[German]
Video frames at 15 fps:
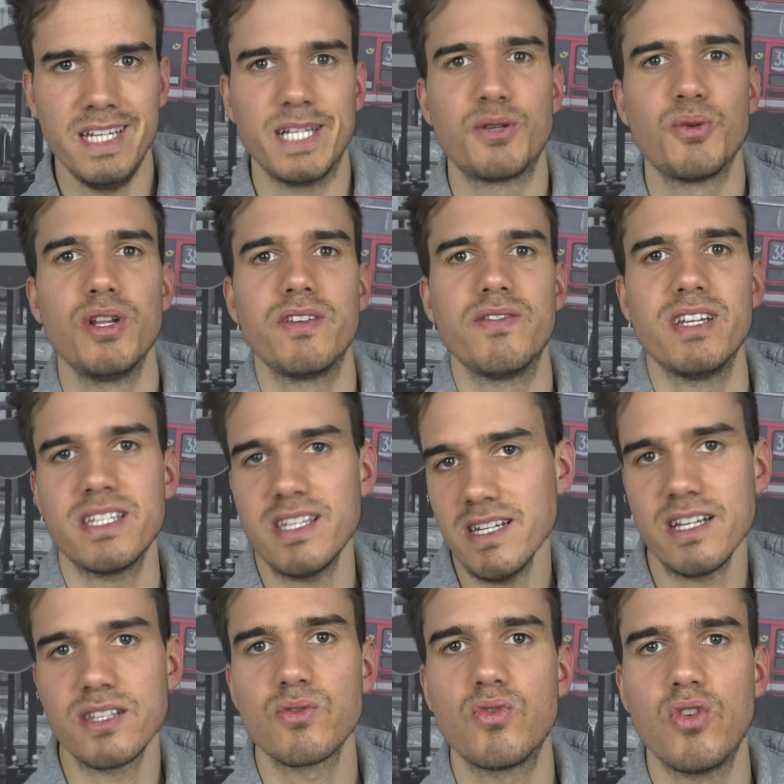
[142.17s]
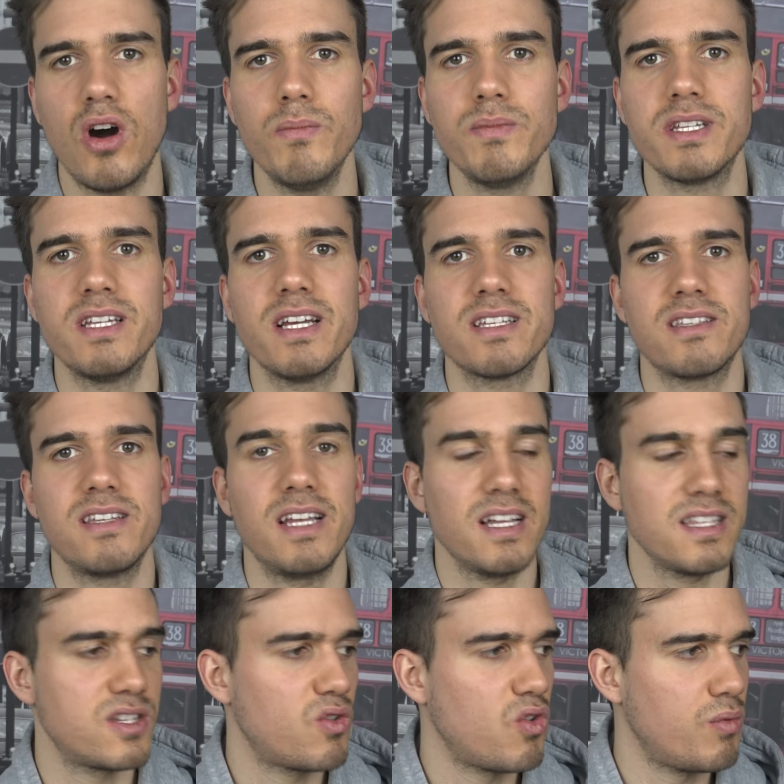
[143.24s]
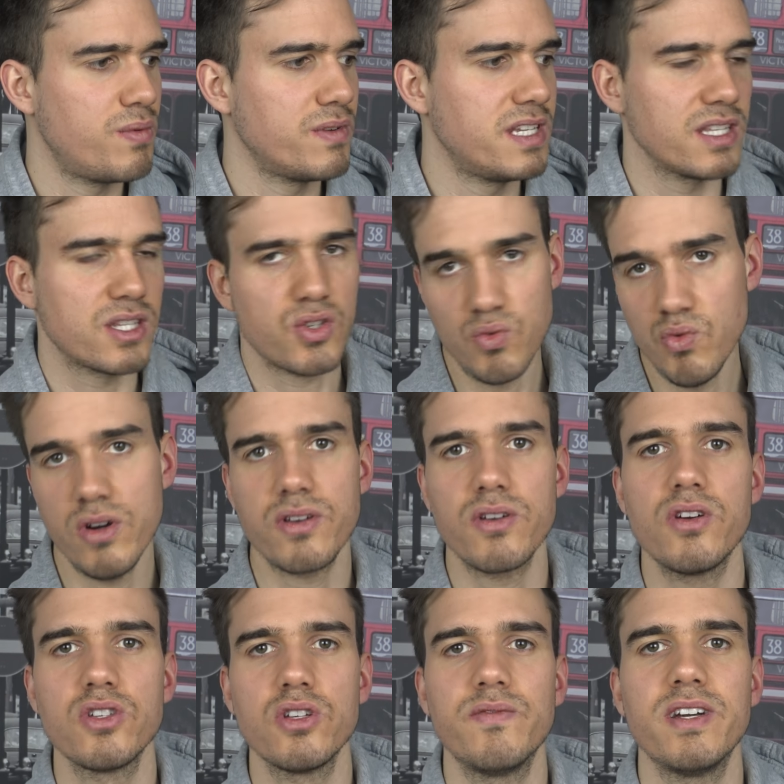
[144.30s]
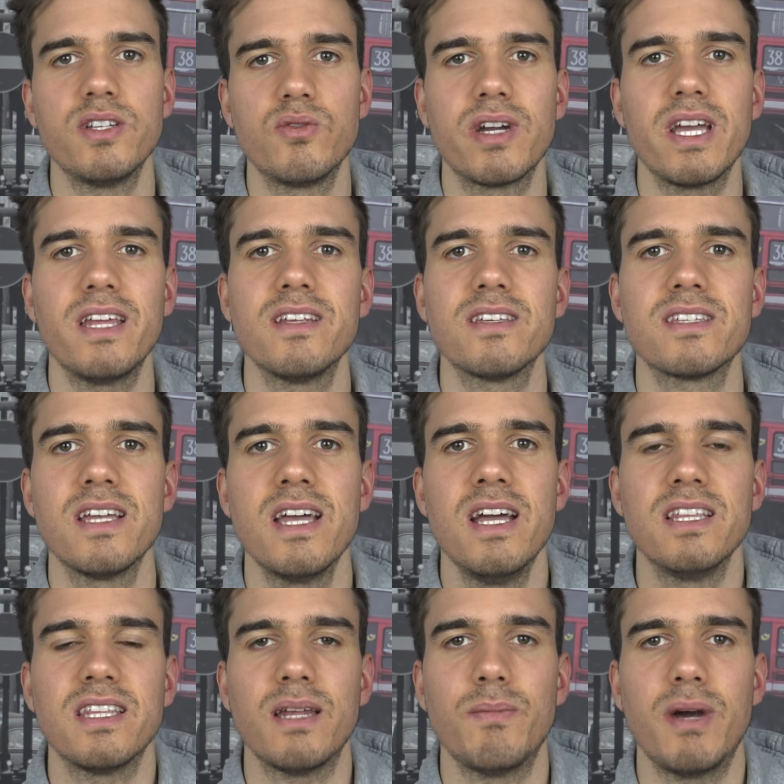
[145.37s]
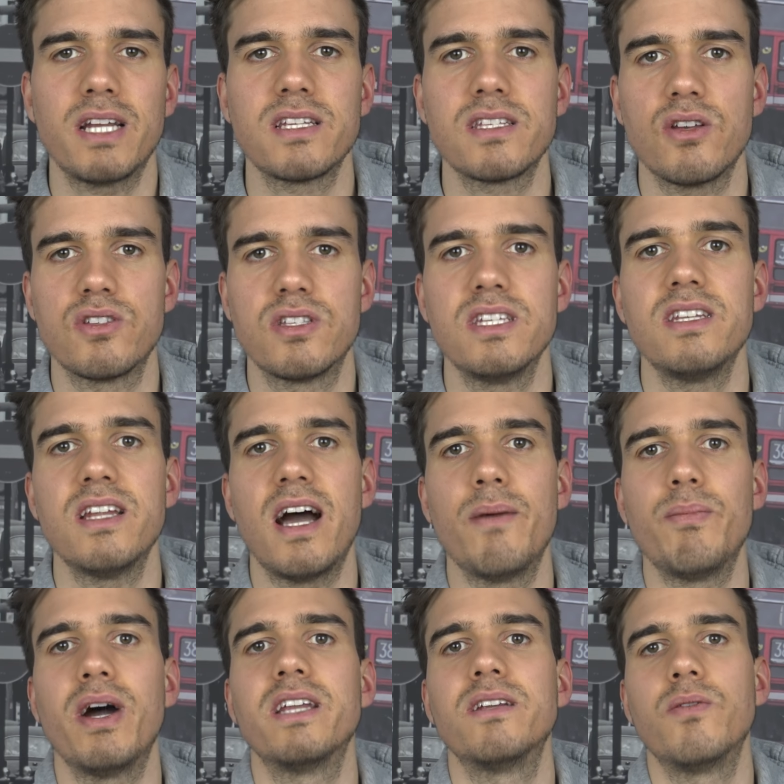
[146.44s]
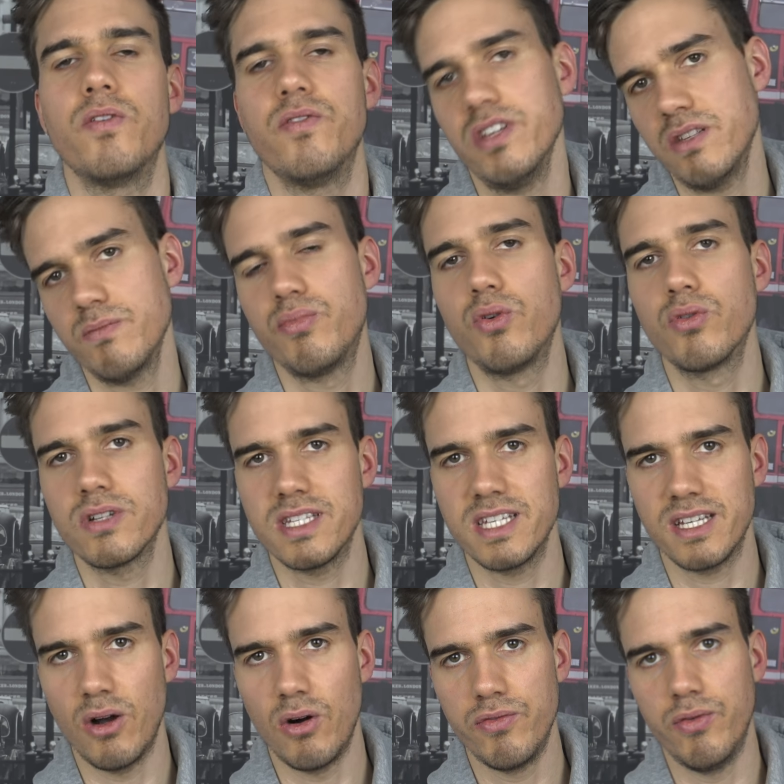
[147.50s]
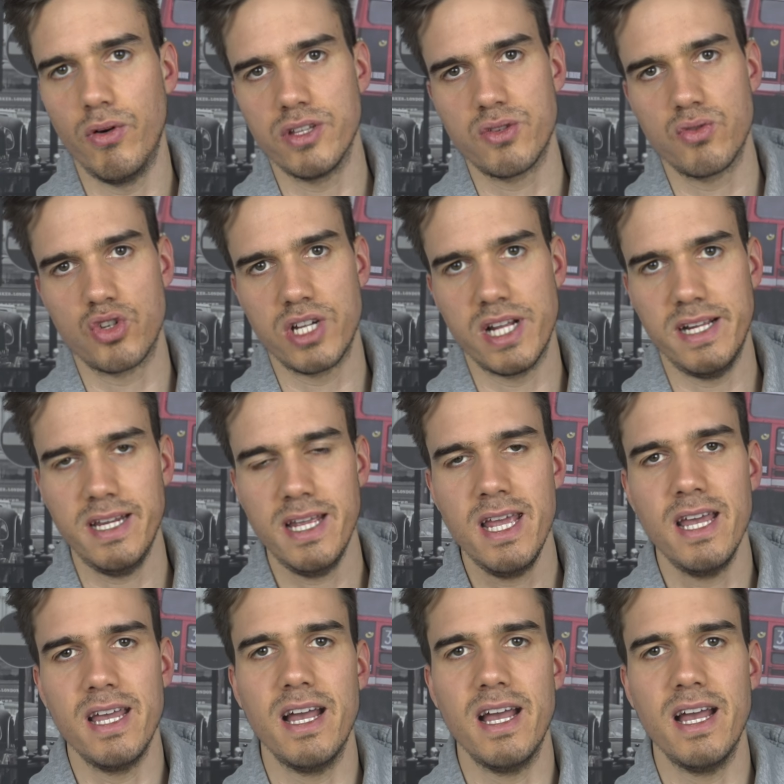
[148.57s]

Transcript: Natürlich, wenn es dann dazu kommt, dass die ganze Gruppe dir zuhört oder so, wenn du redest, dann macht es auch Sinn, ab einem gewissen Punkt sich auch vorzustellen.